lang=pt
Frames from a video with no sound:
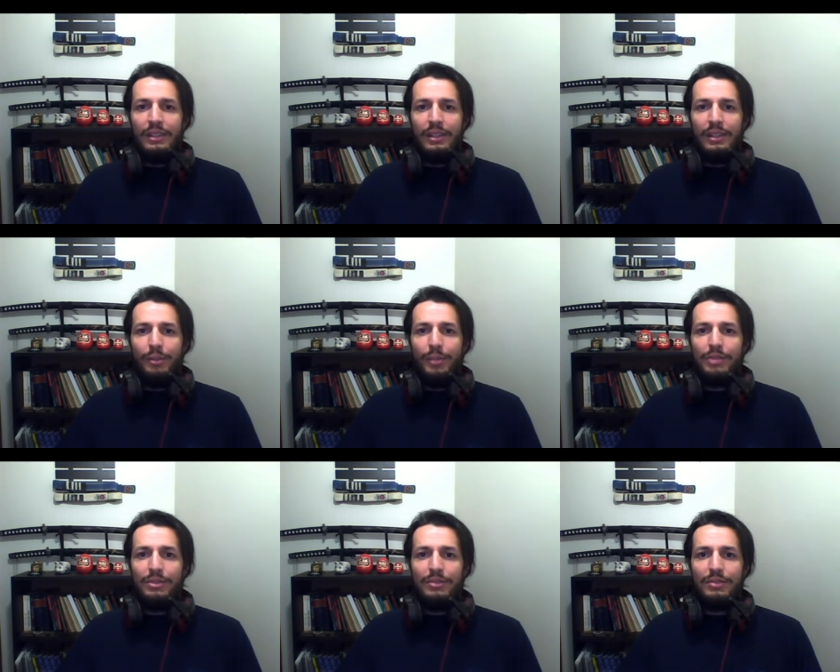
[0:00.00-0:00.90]
Eu peço
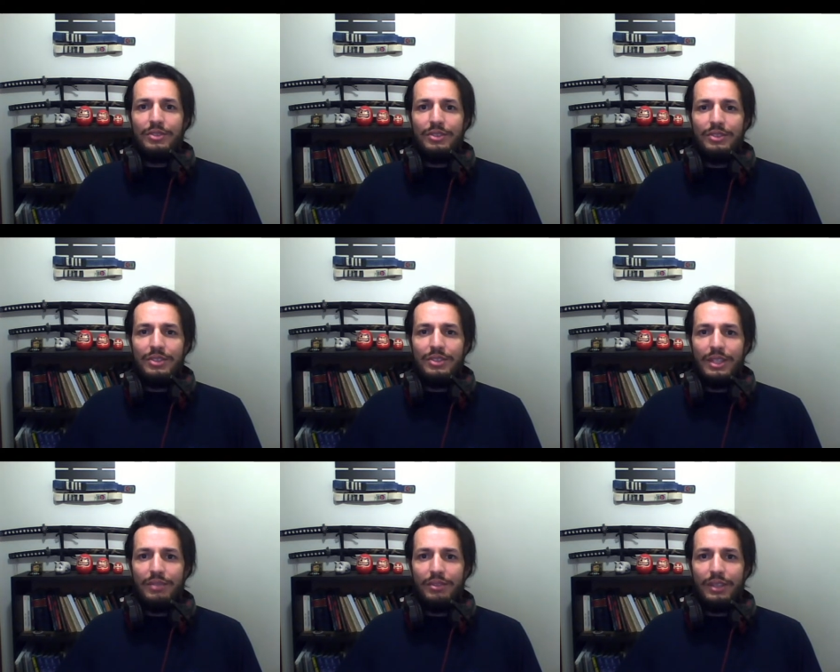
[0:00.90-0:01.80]
que você se
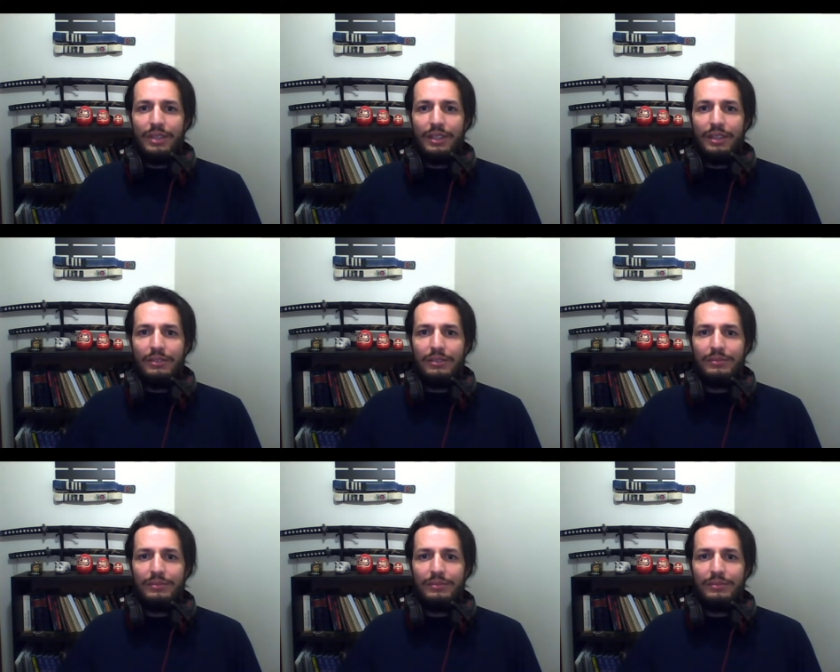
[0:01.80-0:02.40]
inscreva no canal.